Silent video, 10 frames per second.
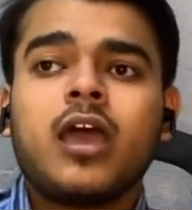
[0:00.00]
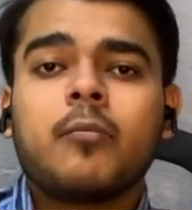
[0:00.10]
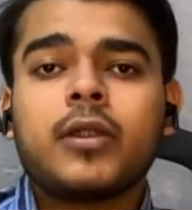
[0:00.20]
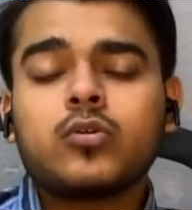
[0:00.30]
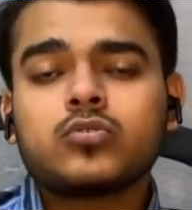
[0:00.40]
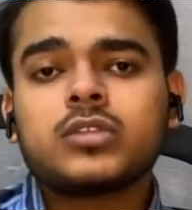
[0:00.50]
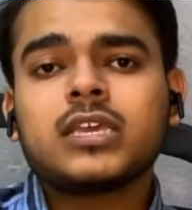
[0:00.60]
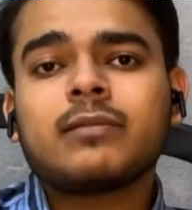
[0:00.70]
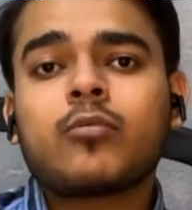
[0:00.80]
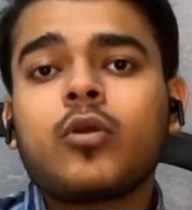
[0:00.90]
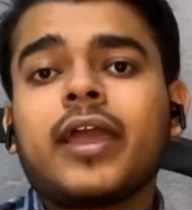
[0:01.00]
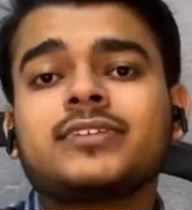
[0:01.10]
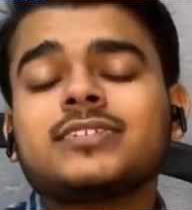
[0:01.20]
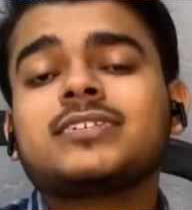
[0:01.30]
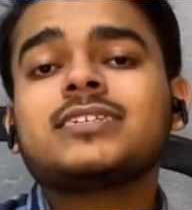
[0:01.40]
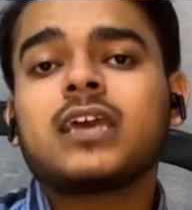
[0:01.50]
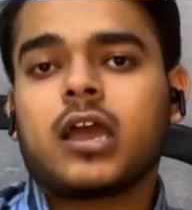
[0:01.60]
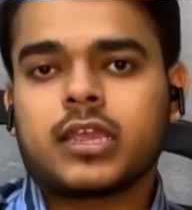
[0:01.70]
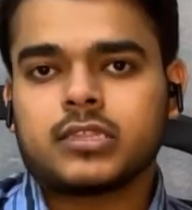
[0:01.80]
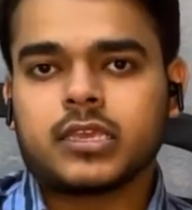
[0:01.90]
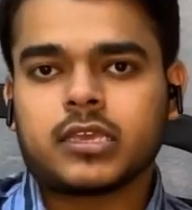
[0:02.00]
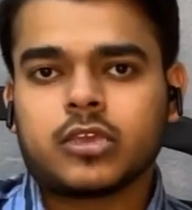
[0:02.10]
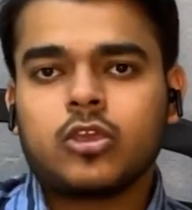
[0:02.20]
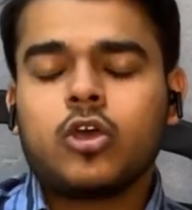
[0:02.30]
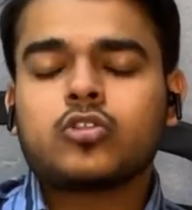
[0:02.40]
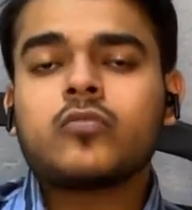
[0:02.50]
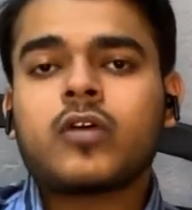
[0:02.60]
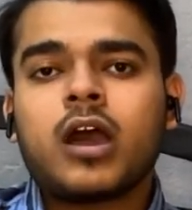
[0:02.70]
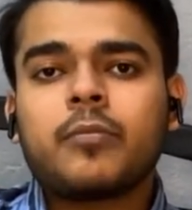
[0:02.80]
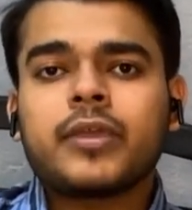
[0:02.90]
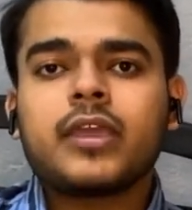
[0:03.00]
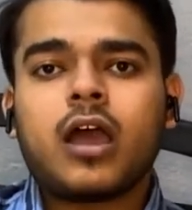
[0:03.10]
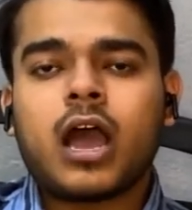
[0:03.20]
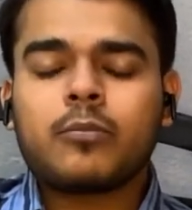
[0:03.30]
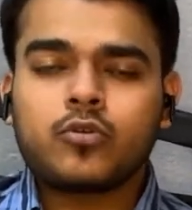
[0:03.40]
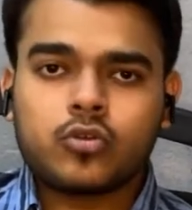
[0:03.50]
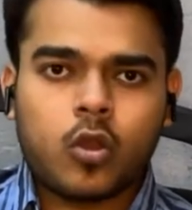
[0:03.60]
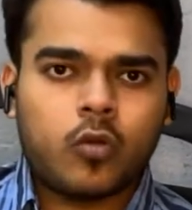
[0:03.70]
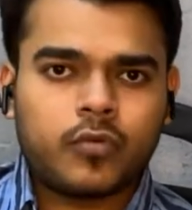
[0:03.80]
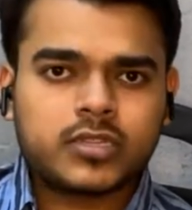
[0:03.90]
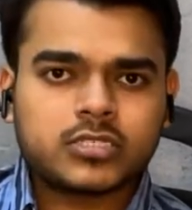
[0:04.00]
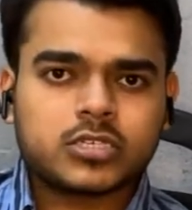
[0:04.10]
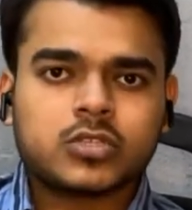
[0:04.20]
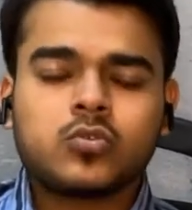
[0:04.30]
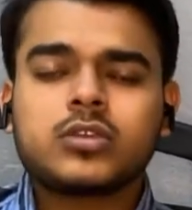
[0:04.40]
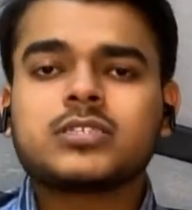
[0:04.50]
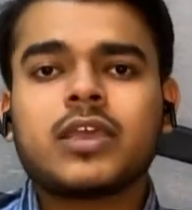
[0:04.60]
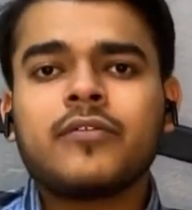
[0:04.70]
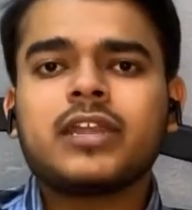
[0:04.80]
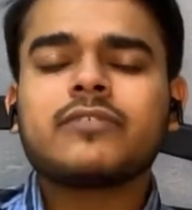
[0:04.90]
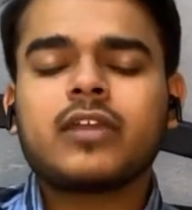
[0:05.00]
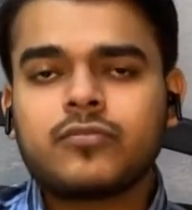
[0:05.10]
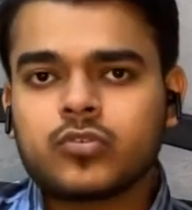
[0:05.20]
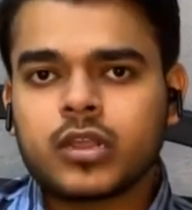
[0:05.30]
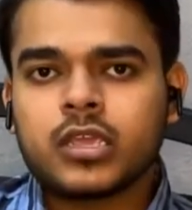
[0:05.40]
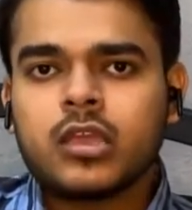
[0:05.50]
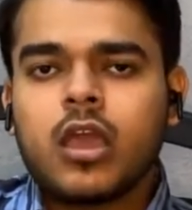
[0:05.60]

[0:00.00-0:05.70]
बट उतने की हम आपको एक्सेसरीज लगा के देंगे तो वहां पे आप उनको ऑफर दे सकते हो कि सेवेंटी फाइव तो नहीं